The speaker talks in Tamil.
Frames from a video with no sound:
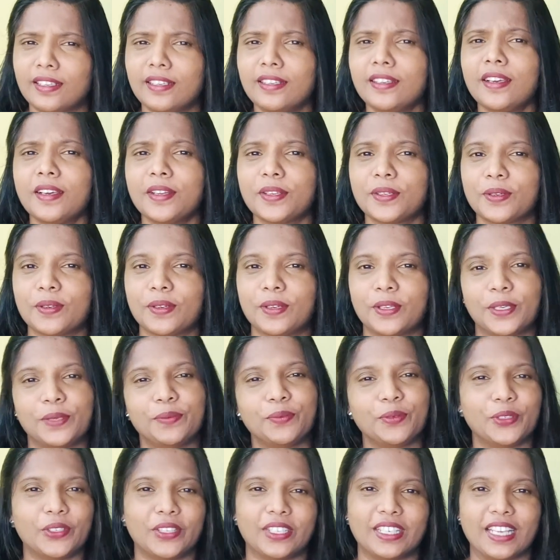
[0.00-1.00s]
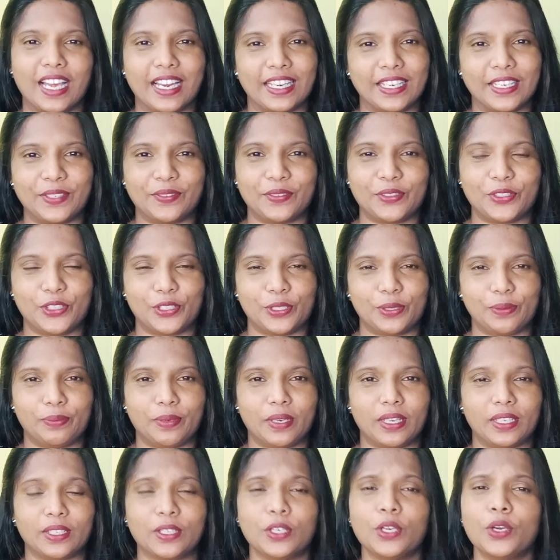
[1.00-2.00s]
எல்லாருக்குள்ளேயும் ஒரு டேலண்ட்
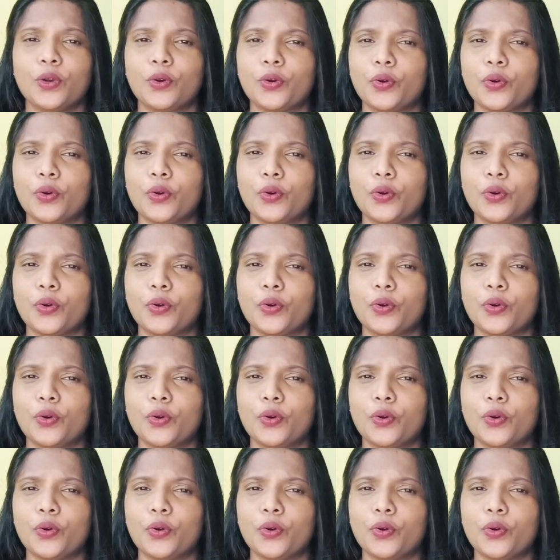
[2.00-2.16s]
வச்சுருப்பார்